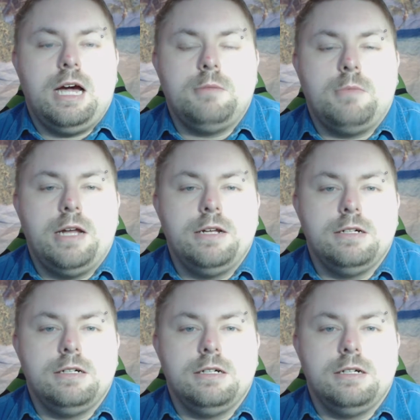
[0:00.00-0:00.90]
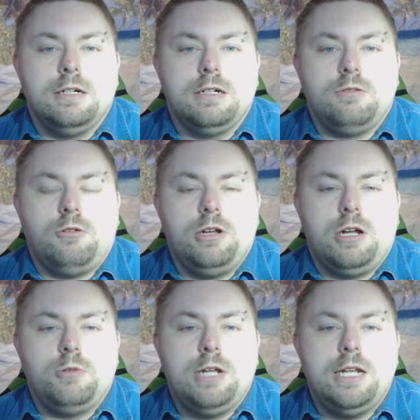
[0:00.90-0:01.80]
an meine äh,
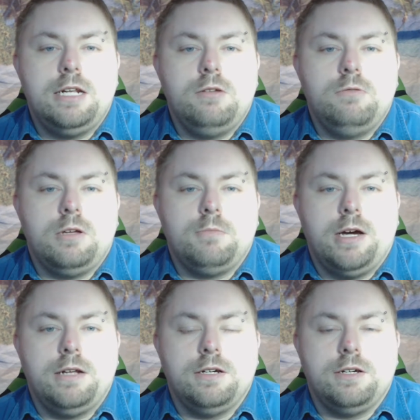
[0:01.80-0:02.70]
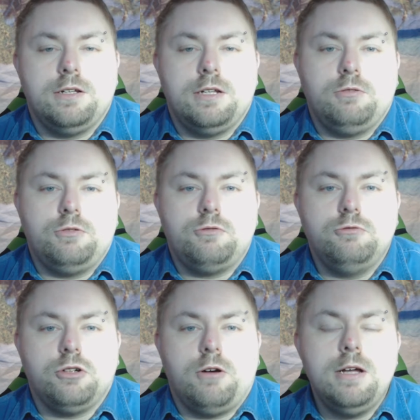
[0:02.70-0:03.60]
treuen Abonnenten und an meine natürlich
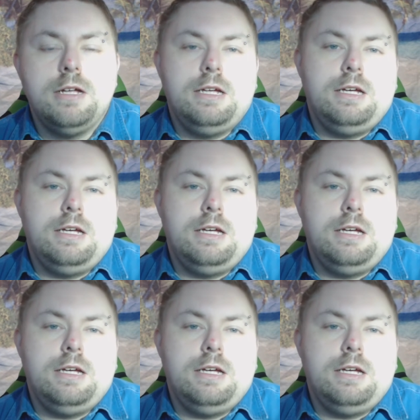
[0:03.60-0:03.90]
Zuschauer.